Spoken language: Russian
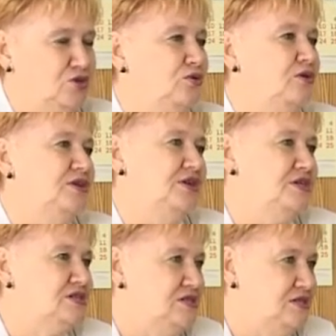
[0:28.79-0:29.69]
только
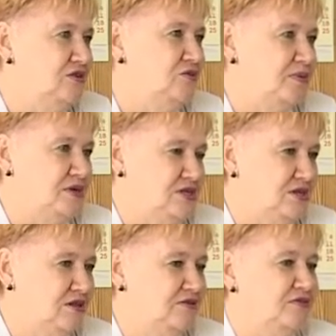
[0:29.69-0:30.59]

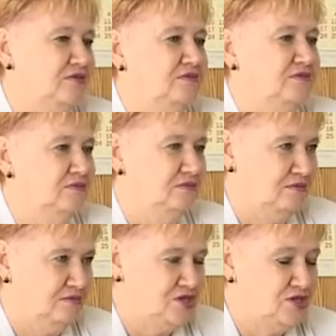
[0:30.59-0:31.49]
39%
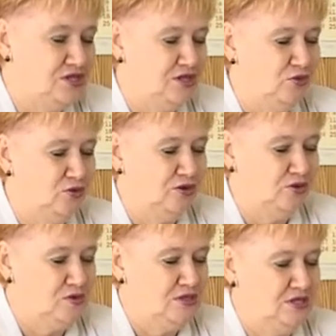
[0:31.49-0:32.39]
жителей города
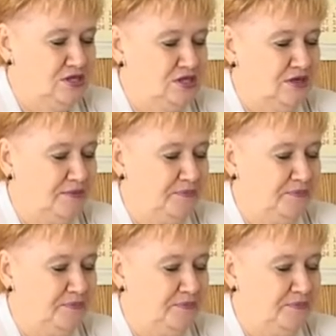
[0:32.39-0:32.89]
Кузнецка.